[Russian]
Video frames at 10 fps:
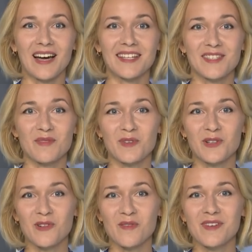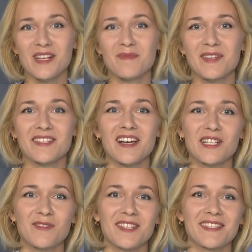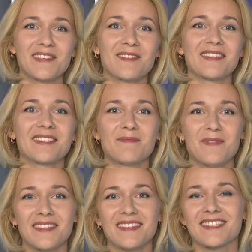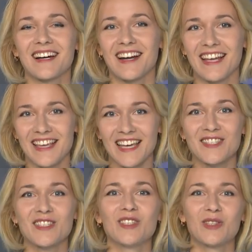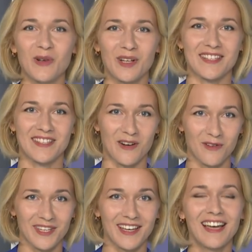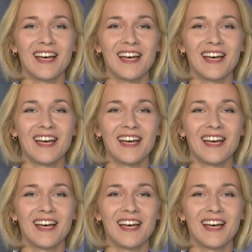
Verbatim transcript: Ходите пешком или пересаживайтесь на велосипед и сохраняйте не только здоровье,